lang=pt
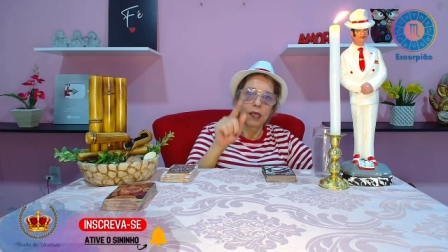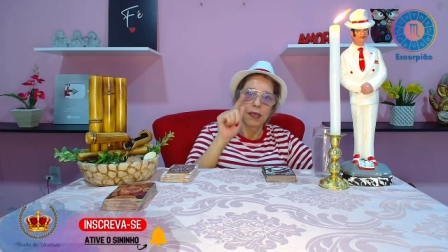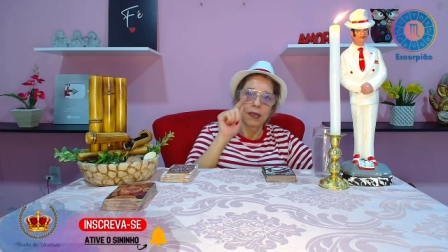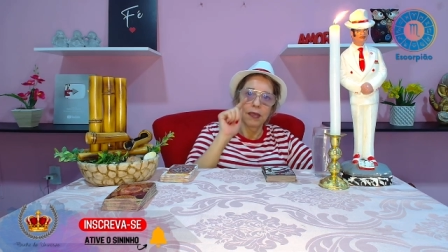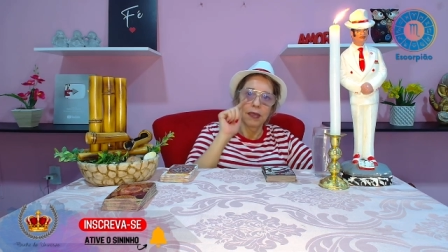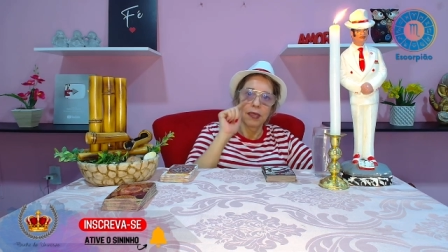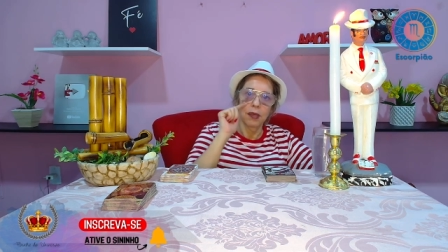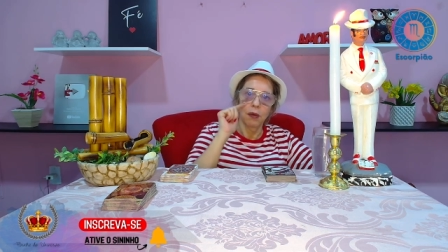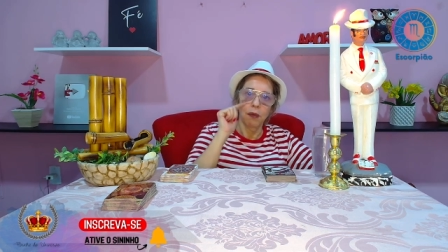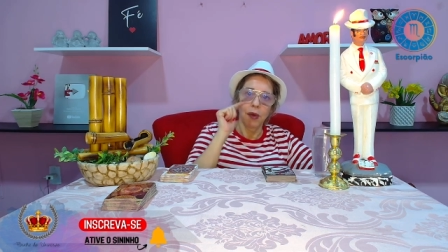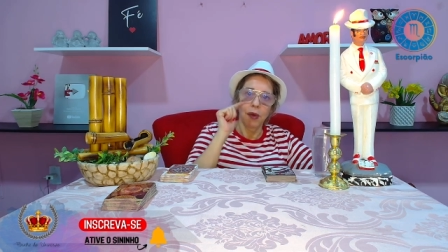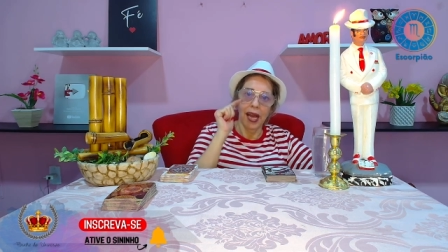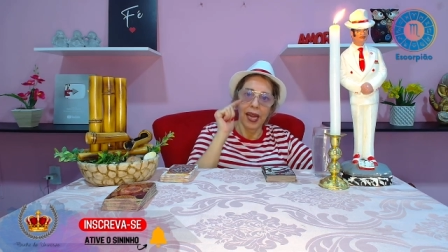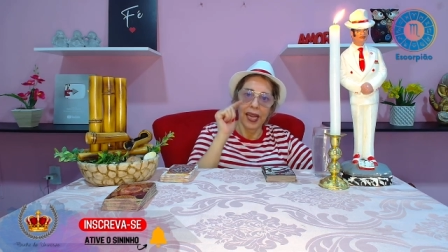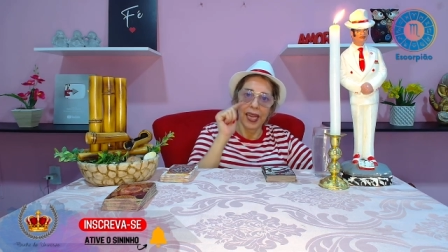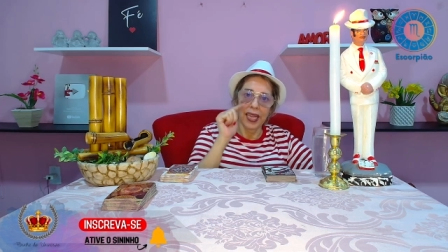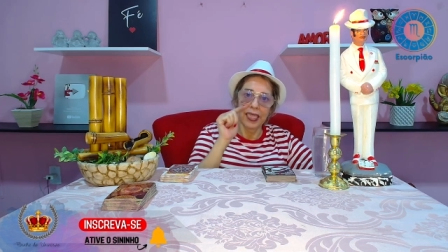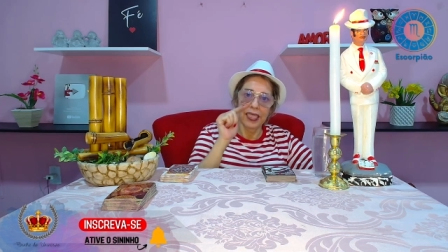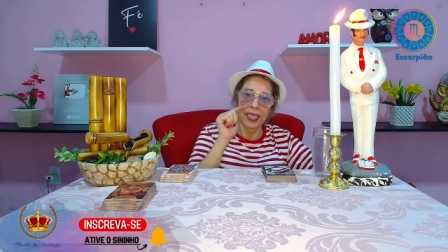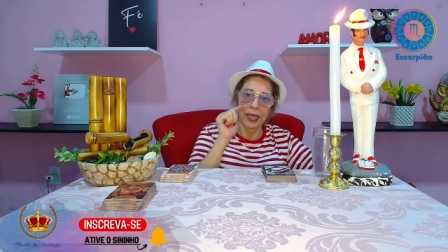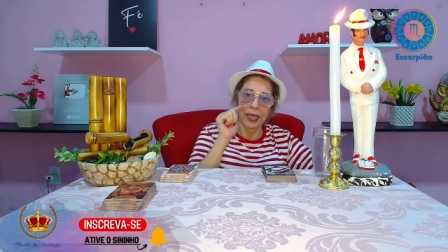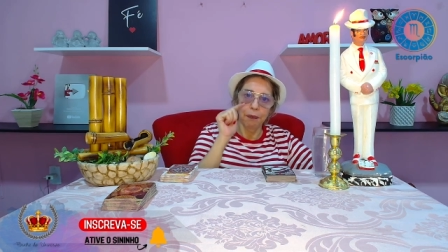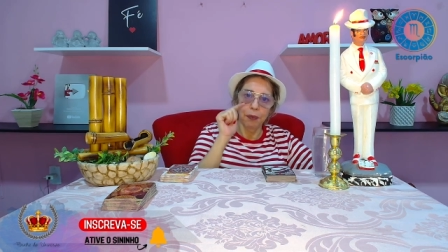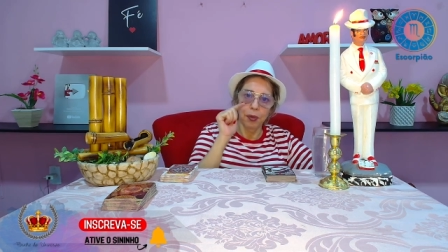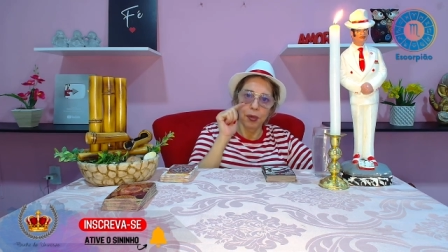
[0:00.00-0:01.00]

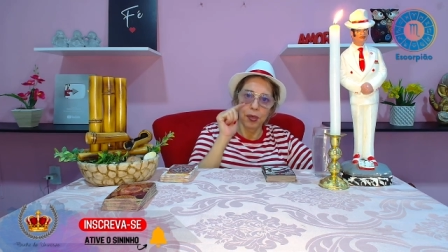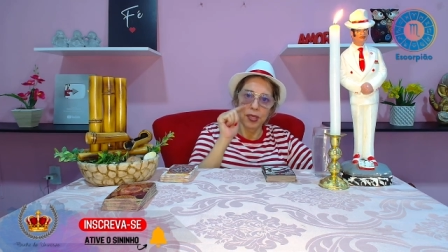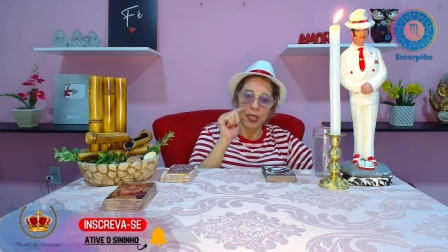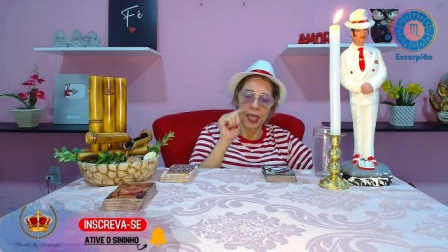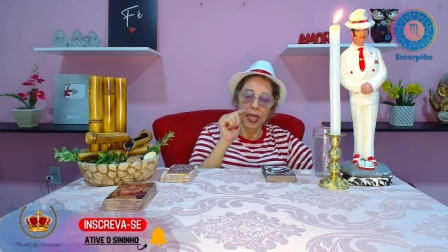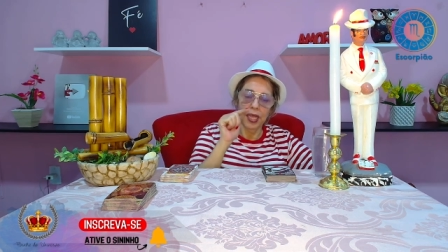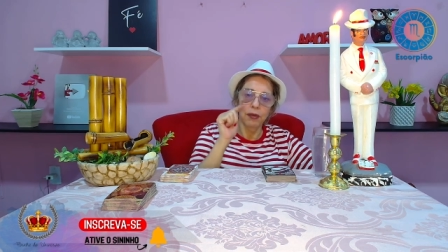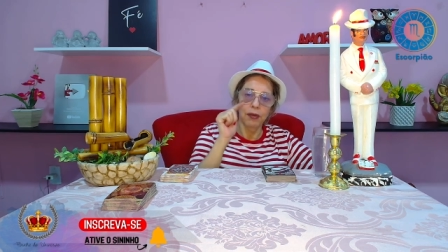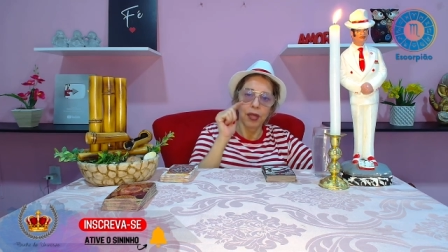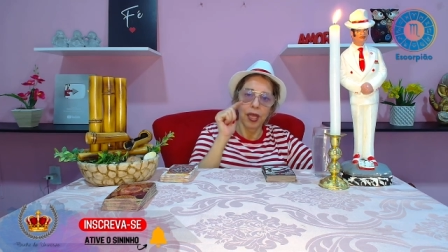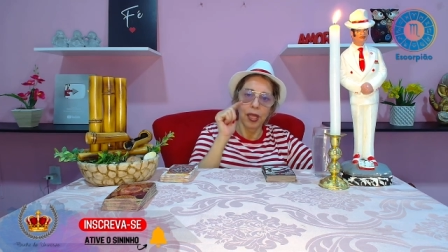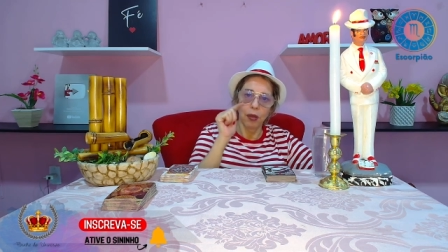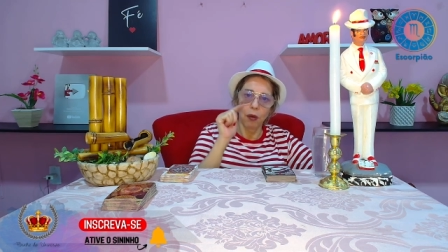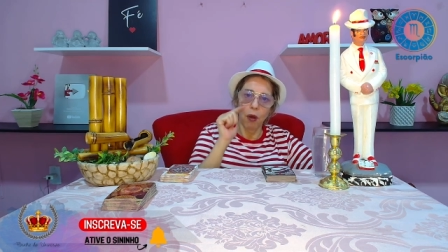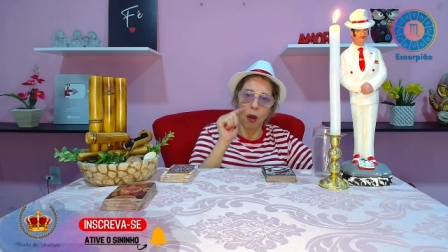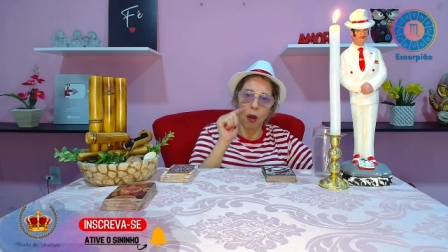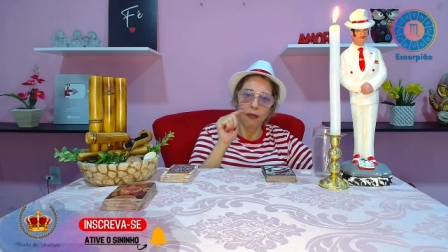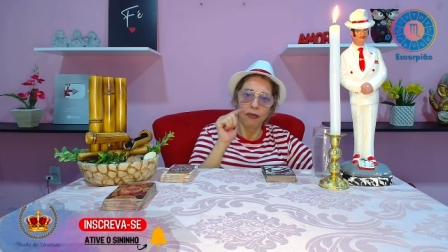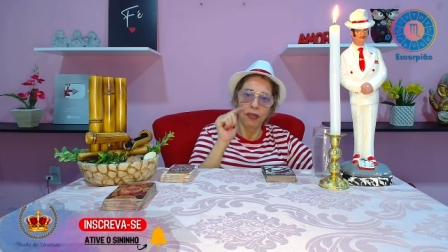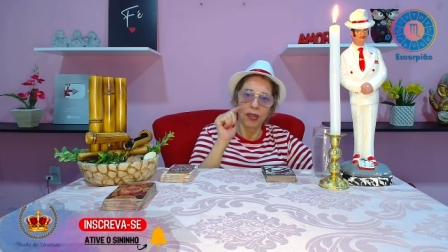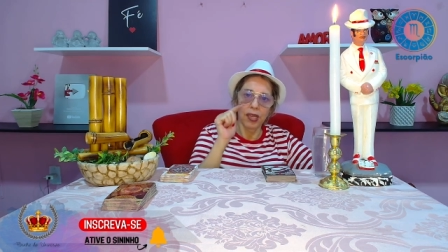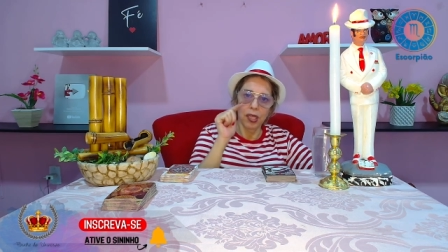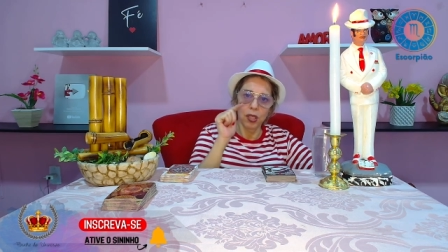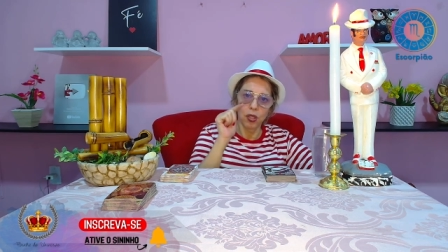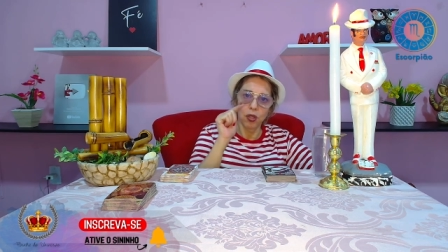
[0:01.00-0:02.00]
40% em
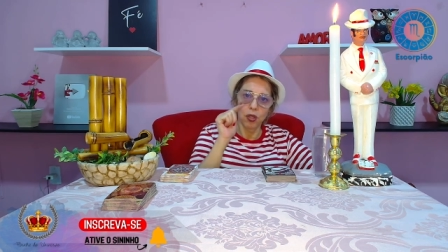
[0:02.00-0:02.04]
off nas